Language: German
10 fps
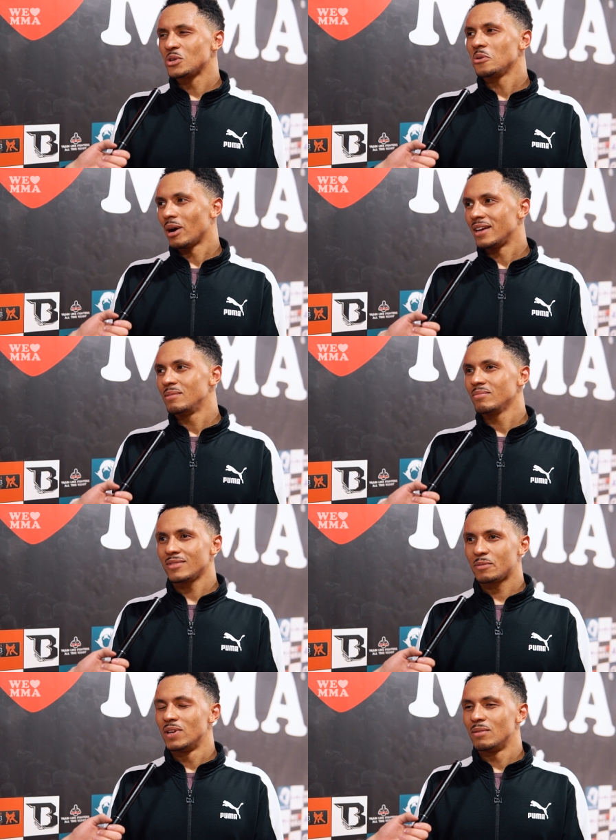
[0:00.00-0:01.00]
So bei ihm,
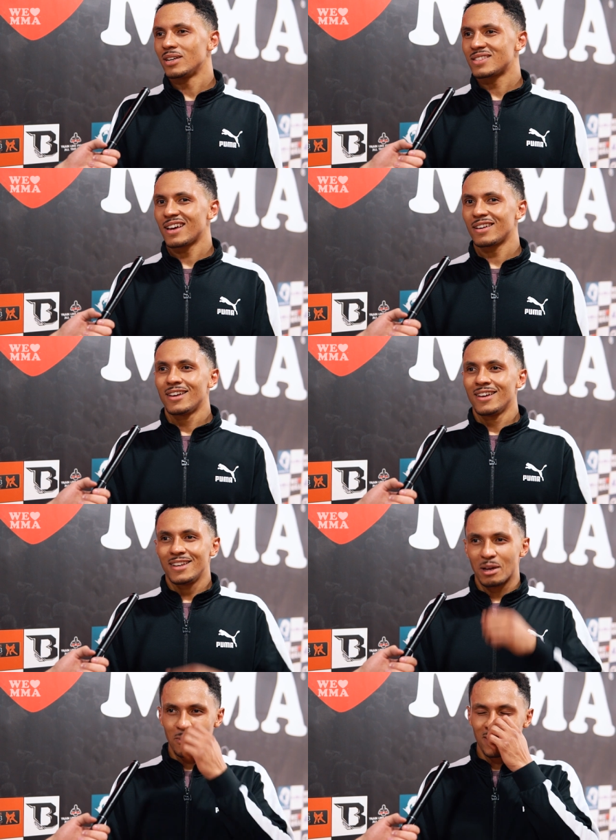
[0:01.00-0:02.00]
ich bin immer sehr,
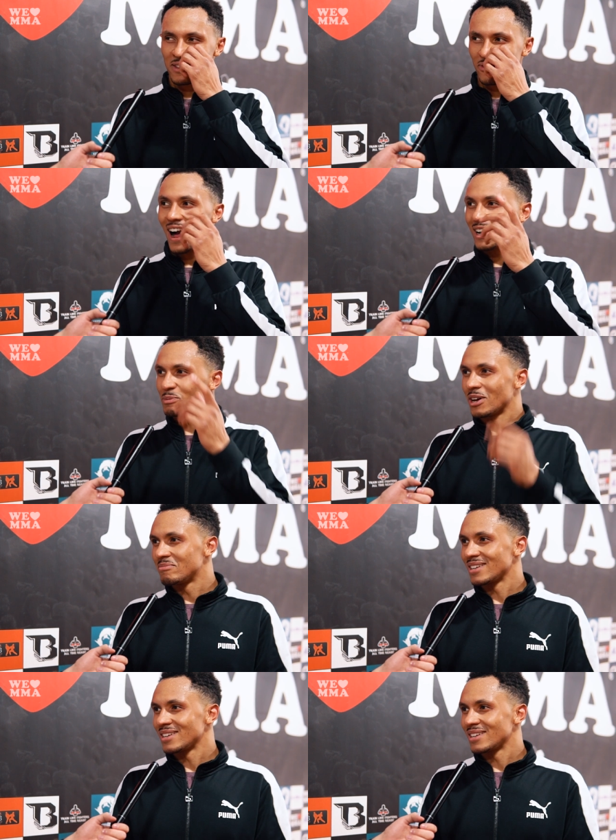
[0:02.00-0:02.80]
ich habe immer sehr viel Angst bei ihm,